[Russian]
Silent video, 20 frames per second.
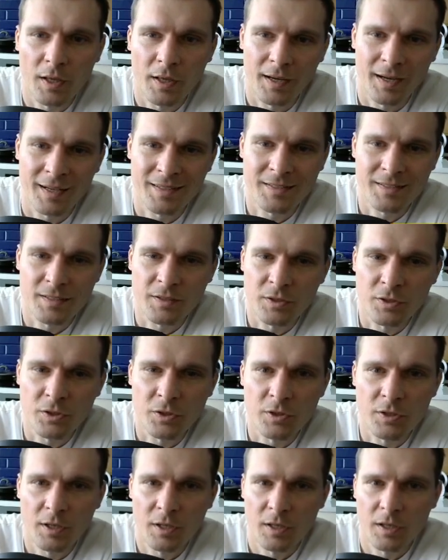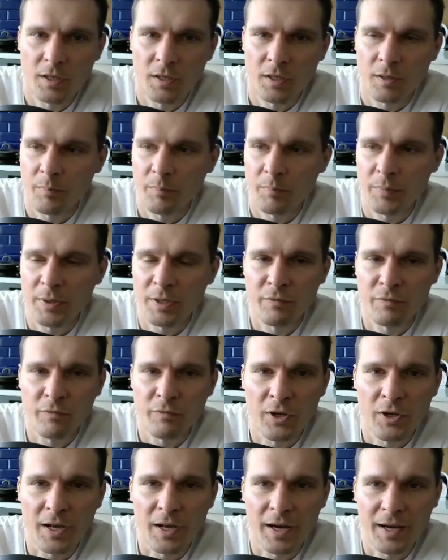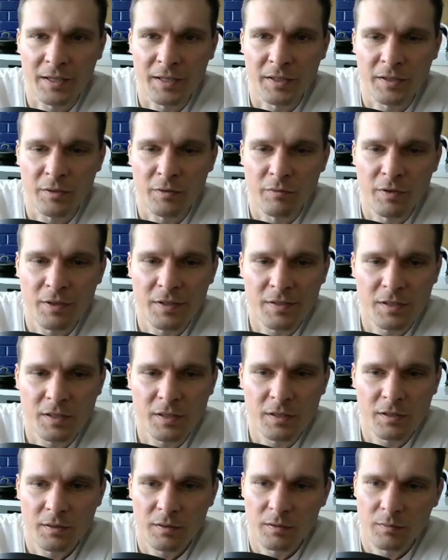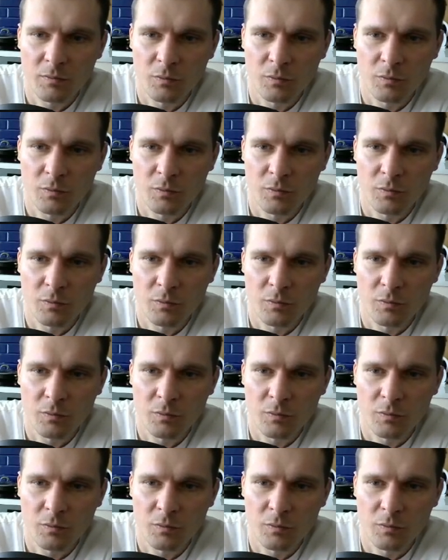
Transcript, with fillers: оценить портфель ARK Invest,